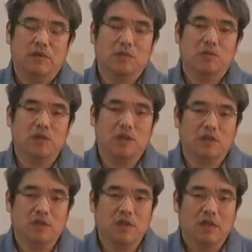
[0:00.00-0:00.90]
첫
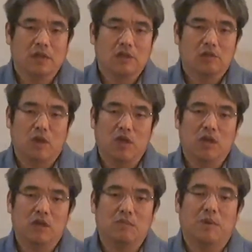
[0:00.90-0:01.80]
번째는
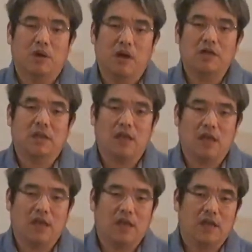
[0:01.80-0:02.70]
죄인을 벌할
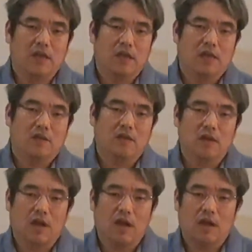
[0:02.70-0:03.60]
때
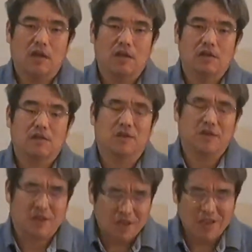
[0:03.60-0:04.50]
너희가
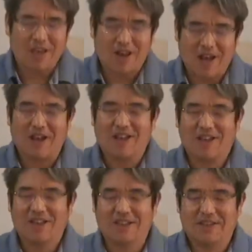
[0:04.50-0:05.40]
적당히 해라.
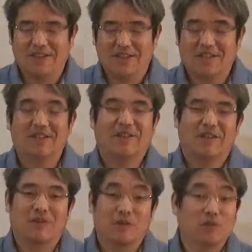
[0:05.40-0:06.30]
그거예요.
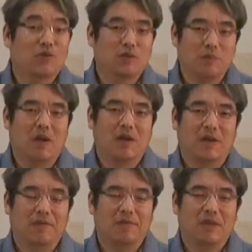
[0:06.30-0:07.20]
그것도 그 말이에요.
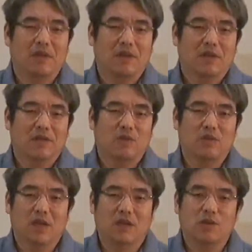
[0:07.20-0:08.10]
그래서
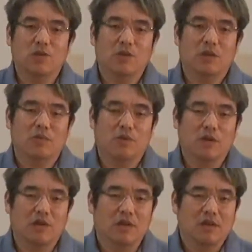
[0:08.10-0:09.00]
오늘 제가 설교
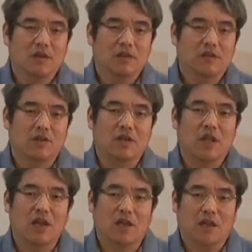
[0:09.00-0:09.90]
제목을
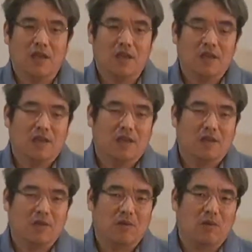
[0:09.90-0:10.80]
적당히
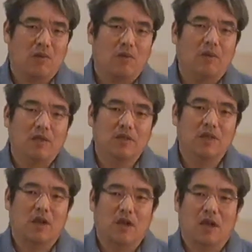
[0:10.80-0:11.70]
그리고
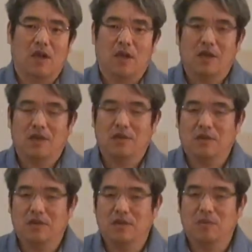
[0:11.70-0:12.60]
완전하게
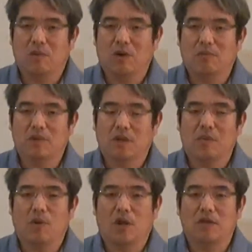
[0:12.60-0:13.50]
이런 제목을 한번 정해
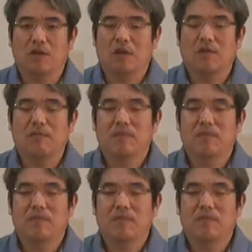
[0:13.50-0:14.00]
보았는데요.